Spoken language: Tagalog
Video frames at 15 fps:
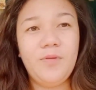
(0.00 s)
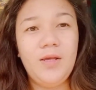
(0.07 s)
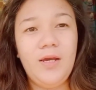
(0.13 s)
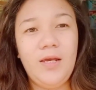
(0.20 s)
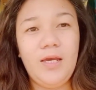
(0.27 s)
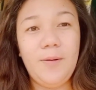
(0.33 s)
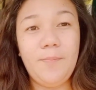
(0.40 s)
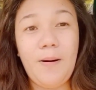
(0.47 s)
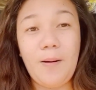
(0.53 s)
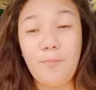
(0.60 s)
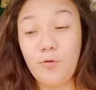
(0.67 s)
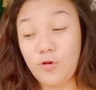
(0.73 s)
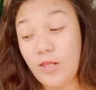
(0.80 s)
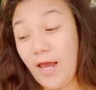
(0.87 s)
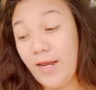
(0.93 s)
ibang
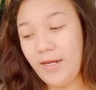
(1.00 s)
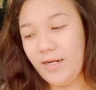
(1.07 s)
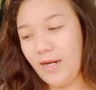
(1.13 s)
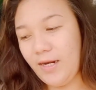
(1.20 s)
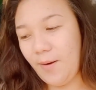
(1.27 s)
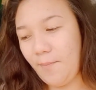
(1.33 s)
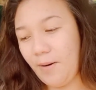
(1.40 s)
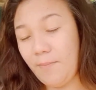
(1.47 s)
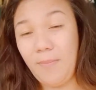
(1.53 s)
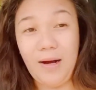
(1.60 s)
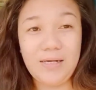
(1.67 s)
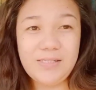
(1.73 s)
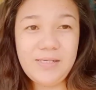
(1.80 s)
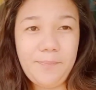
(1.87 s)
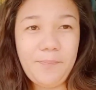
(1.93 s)
putahe na naman ba
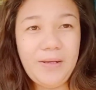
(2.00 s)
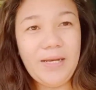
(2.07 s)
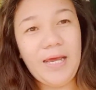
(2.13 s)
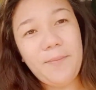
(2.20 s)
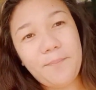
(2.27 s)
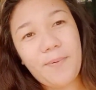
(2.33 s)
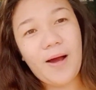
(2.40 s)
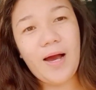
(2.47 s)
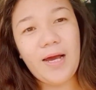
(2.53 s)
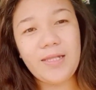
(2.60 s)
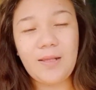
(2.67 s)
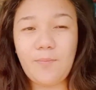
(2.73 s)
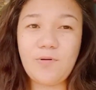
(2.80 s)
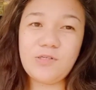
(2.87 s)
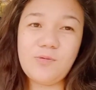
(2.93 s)
kasi pinaypay,
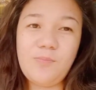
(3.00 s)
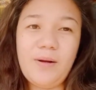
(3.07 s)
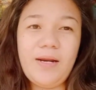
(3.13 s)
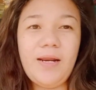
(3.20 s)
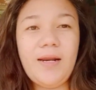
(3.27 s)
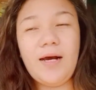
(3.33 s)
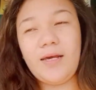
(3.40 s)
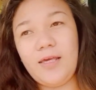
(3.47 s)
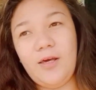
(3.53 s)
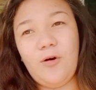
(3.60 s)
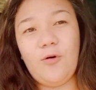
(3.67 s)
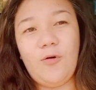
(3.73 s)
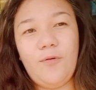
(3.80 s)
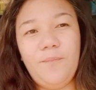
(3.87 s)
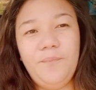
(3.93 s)
tapos banana
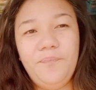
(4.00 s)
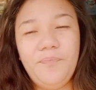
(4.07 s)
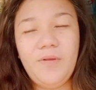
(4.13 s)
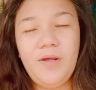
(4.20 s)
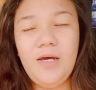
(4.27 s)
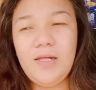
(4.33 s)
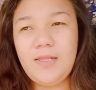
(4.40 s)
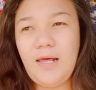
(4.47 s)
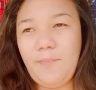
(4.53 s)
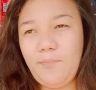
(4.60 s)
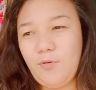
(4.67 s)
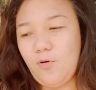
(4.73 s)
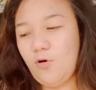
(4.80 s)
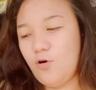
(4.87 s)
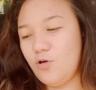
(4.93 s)
cue,
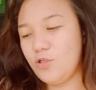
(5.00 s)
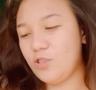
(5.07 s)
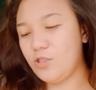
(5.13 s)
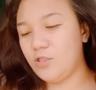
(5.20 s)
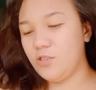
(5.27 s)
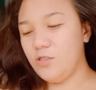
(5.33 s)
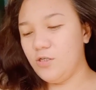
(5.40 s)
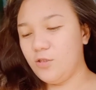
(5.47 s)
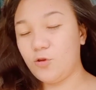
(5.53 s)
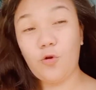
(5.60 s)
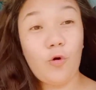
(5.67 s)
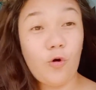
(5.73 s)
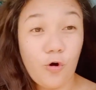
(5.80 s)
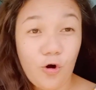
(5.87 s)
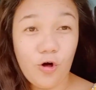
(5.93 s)
tapos
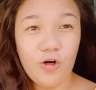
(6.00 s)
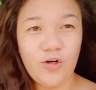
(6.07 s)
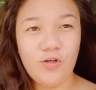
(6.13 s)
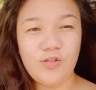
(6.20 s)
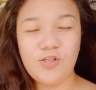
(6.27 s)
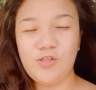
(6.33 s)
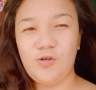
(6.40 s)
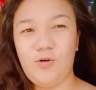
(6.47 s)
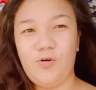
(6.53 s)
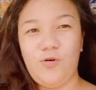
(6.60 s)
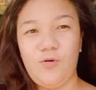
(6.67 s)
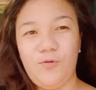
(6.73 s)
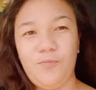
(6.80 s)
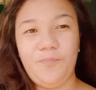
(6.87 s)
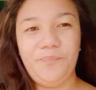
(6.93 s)
turon. So,
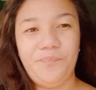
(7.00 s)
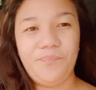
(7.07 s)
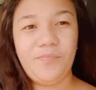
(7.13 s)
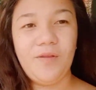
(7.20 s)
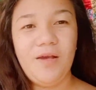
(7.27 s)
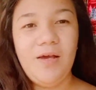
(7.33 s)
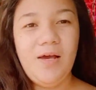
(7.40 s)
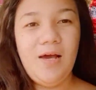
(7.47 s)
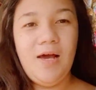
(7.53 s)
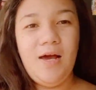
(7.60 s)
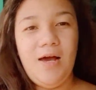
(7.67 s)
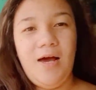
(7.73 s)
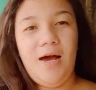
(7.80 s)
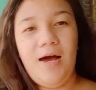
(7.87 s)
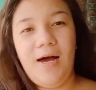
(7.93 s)

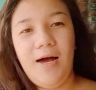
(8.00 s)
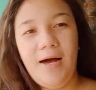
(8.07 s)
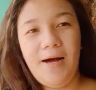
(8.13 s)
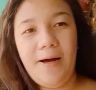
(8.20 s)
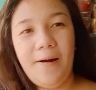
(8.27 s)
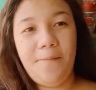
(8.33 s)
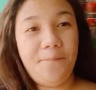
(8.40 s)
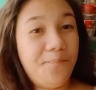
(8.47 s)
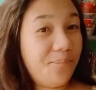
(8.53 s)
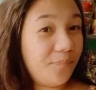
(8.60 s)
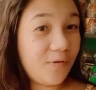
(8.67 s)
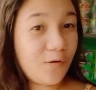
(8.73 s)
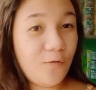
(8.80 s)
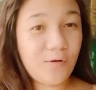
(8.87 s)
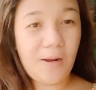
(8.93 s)
um,
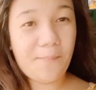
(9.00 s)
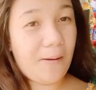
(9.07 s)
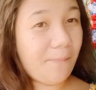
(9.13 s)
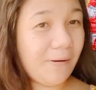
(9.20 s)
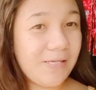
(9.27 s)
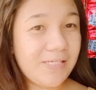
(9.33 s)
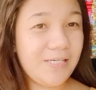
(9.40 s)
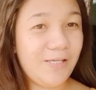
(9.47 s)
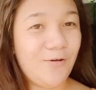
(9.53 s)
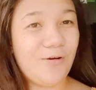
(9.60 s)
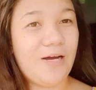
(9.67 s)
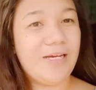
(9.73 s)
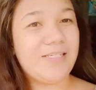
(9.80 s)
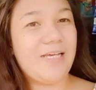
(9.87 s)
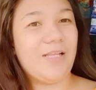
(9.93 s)
kung napapansin nyo
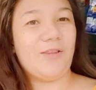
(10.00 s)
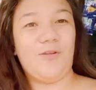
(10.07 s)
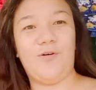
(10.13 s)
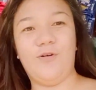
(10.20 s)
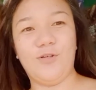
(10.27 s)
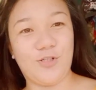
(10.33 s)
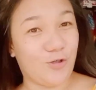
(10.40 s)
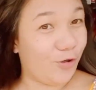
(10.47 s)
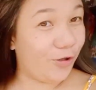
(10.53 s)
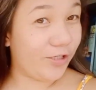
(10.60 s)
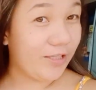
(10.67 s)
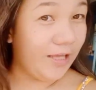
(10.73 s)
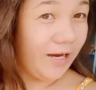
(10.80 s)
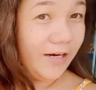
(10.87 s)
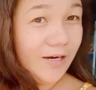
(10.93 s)
guys, ito, short
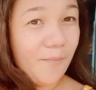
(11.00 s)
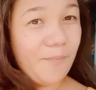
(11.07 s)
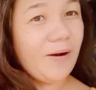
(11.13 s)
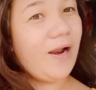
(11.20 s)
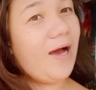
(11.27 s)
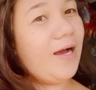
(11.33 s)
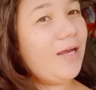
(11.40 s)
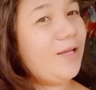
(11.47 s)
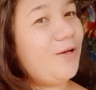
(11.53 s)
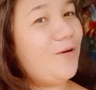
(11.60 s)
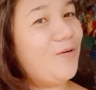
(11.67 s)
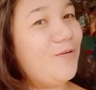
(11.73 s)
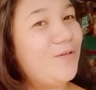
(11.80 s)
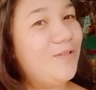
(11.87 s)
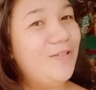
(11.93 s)
hair na pala
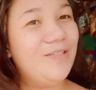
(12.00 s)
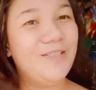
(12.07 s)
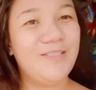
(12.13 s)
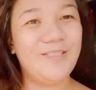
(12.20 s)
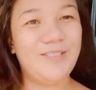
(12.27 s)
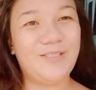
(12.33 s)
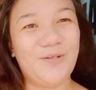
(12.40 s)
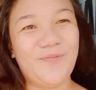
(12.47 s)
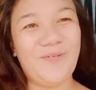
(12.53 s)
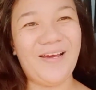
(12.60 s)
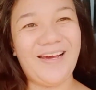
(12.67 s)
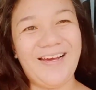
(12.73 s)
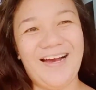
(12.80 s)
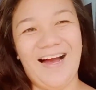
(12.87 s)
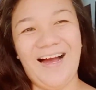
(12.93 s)
yung
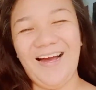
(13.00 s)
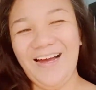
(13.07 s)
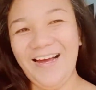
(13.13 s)
Jumega.